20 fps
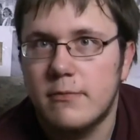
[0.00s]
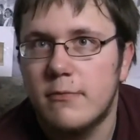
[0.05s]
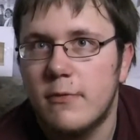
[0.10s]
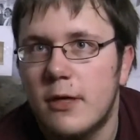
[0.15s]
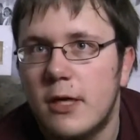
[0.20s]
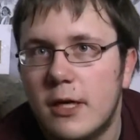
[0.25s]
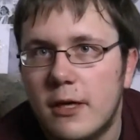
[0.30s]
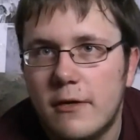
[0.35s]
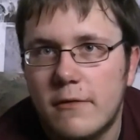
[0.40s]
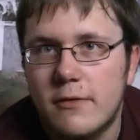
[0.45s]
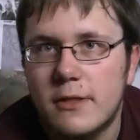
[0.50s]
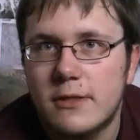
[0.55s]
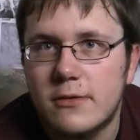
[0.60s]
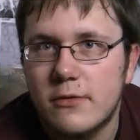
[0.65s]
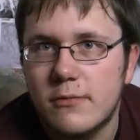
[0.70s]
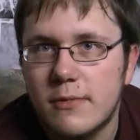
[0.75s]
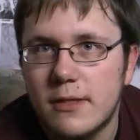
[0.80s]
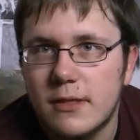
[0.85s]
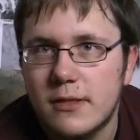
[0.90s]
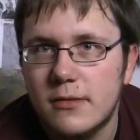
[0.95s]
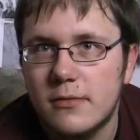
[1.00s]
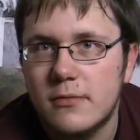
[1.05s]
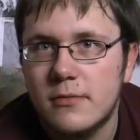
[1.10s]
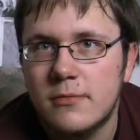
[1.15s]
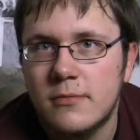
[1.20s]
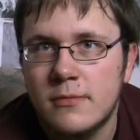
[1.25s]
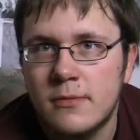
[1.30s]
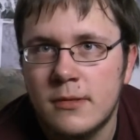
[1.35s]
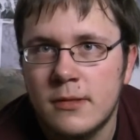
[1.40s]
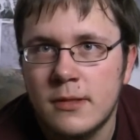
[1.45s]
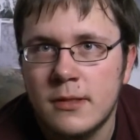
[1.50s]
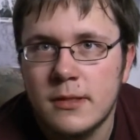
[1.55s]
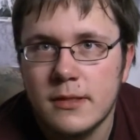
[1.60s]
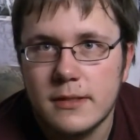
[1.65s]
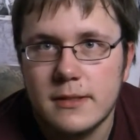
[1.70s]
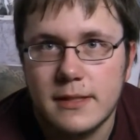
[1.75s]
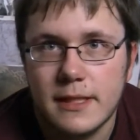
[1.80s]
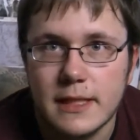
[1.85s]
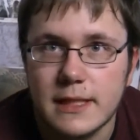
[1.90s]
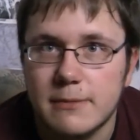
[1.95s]
wollte nur mal.
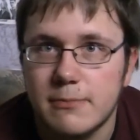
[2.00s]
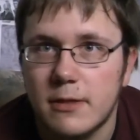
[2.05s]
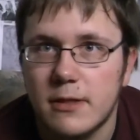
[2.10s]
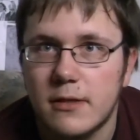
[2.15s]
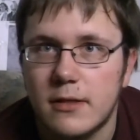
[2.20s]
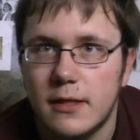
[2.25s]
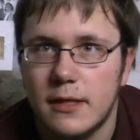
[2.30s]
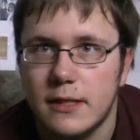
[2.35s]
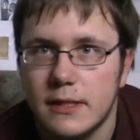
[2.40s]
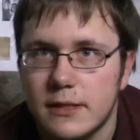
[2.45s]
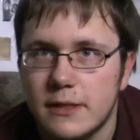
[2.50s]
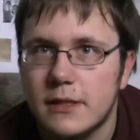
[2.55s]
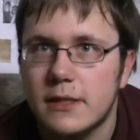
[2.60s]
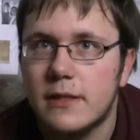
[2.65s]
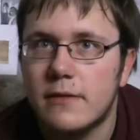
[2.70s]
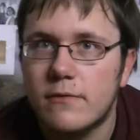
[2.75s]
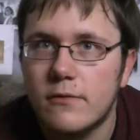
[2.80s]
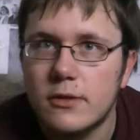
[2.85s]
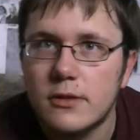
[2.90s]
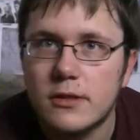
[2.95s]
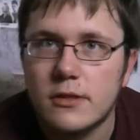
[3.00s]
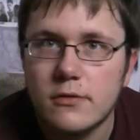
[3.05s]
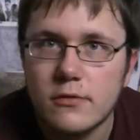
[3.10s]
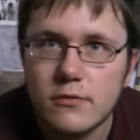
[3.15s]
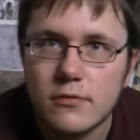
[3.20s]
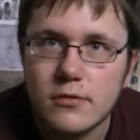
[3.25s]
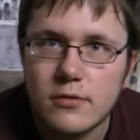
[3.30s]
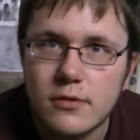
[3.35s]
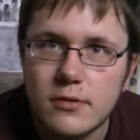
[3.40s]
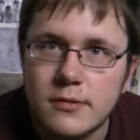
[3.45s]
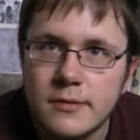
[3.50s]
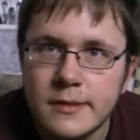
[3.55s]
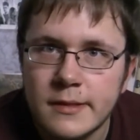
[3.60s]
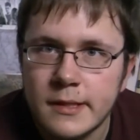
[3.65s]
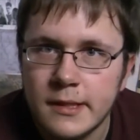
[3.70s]
Ich zeig's mal gleich. Ich wollte nur